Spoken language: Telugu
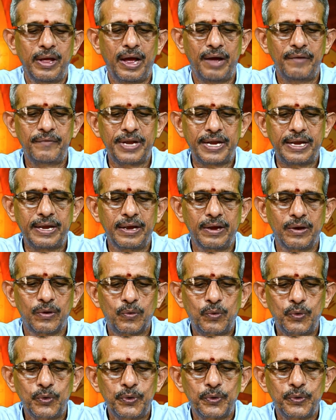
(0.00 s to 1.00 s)
అవి
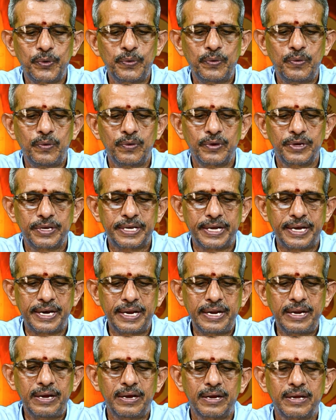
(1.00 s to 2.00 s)
కుజుడు
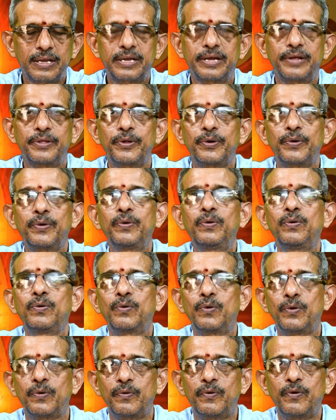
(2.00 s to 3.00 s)
శని చంద్రుడు
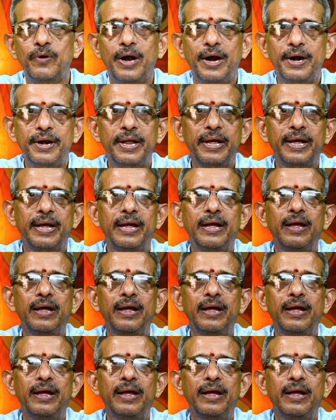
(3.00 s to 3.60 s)
గురువు అంటే